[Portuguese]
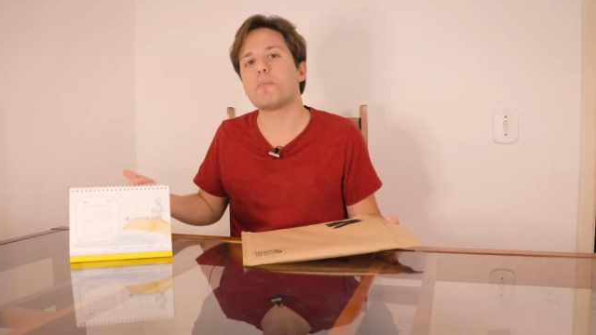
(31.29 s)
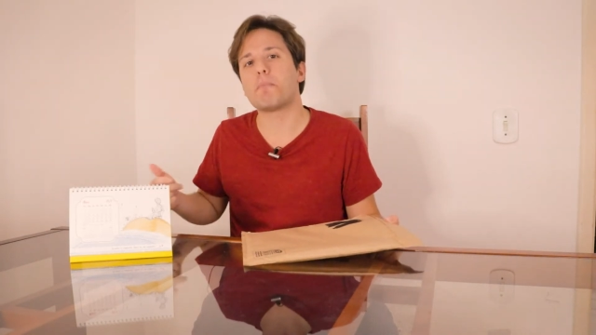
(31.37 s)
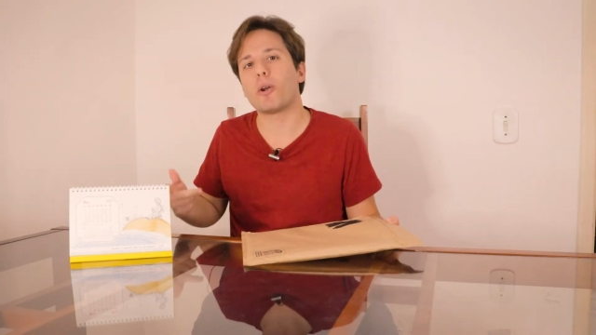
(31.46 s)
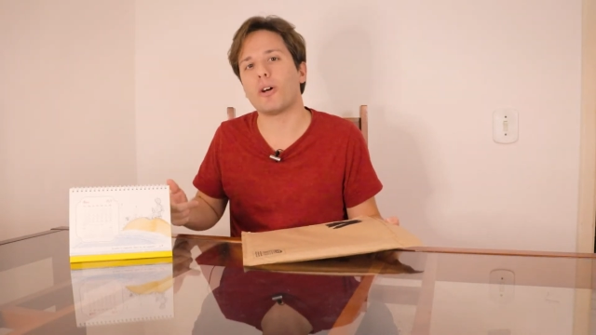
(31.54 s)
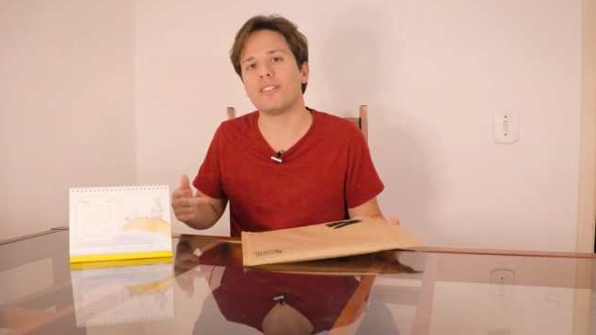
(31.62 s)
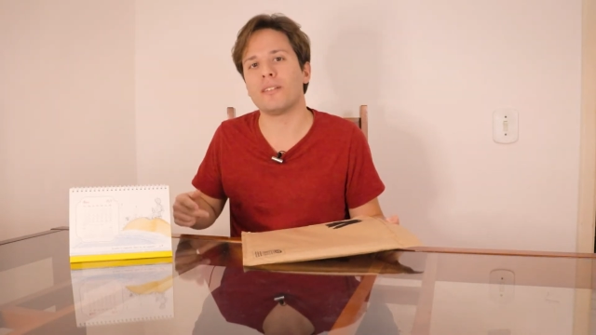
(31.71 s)

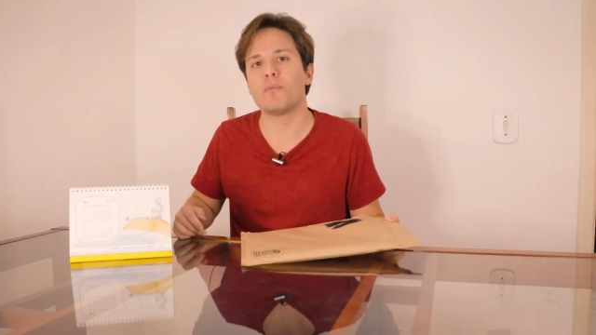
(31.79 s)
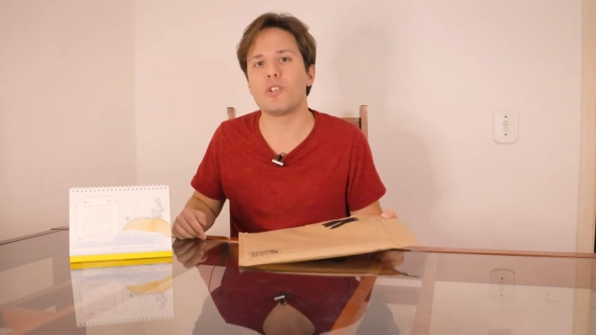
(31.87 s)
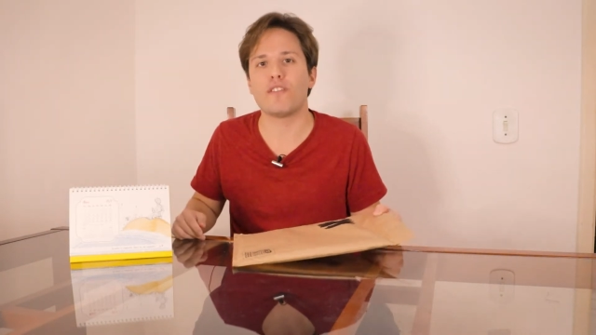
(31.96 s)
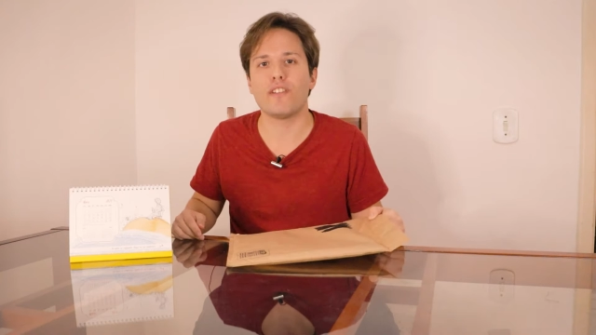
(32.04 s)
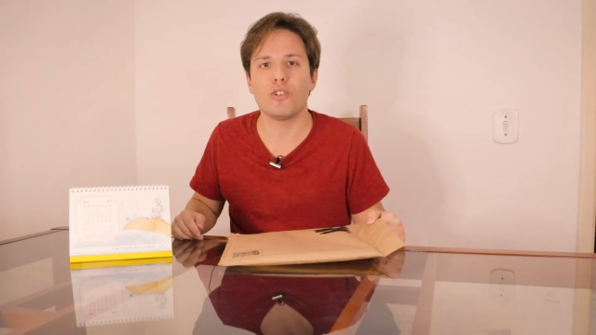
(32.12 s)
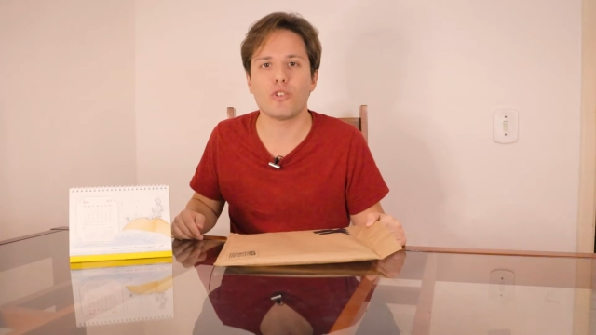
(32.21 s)

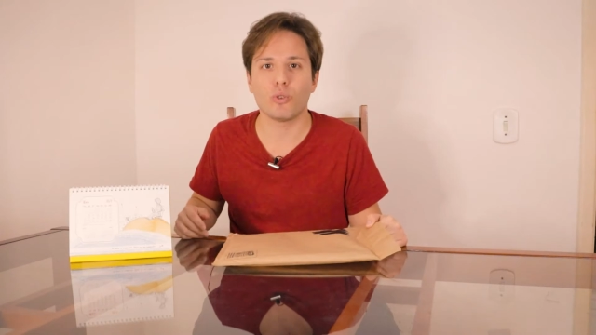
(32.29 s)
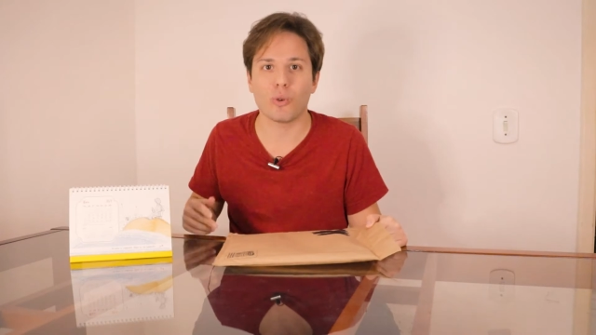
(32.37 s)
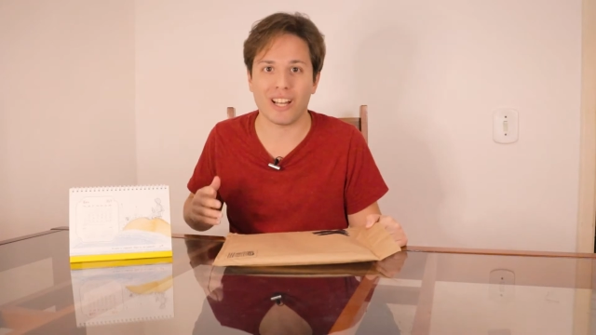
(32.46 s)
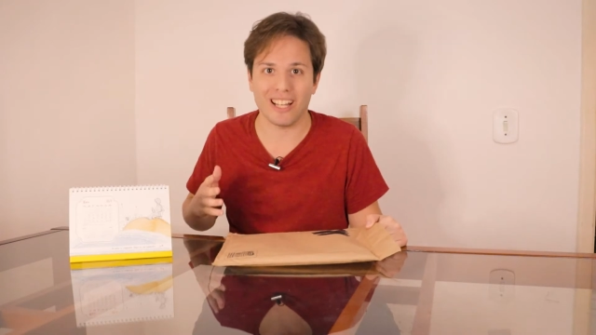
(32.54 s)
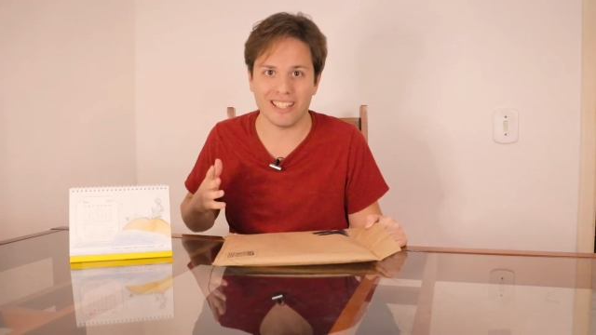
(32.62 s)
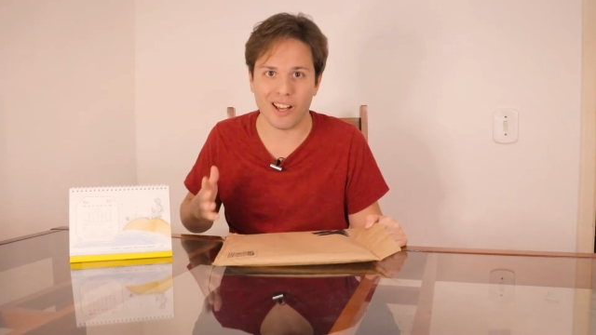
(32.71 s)
próximos vídeos
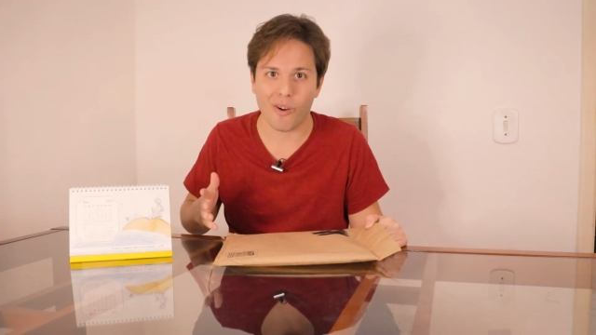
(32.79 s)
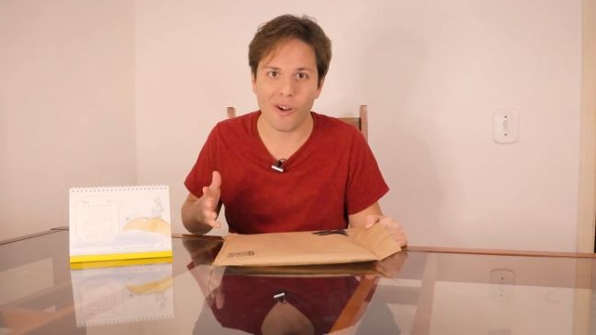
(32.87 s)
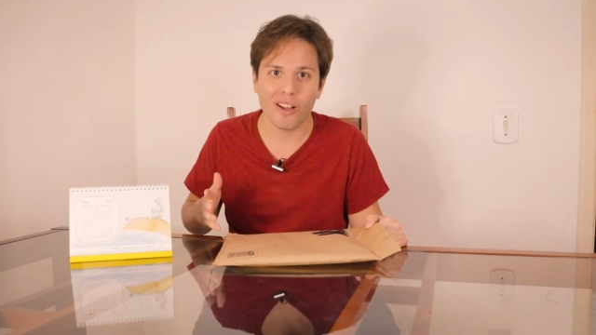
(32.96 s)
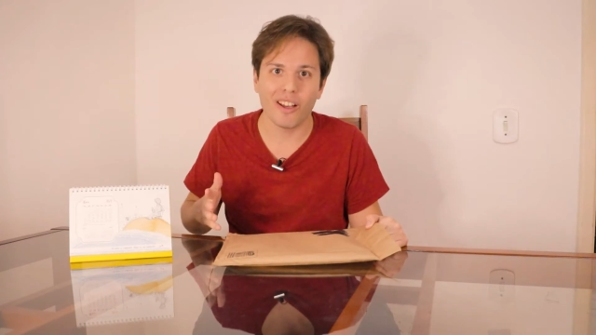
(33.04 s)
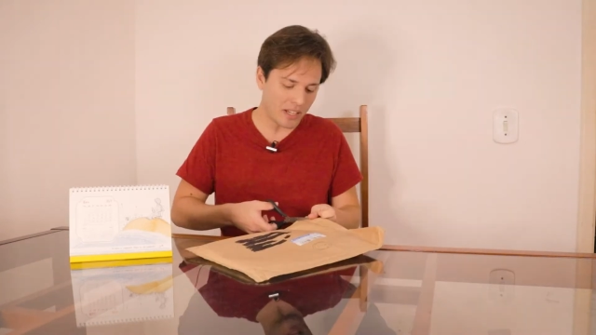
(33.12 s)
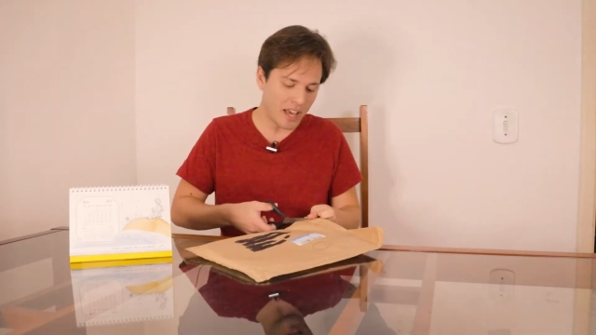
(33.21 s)
do canal.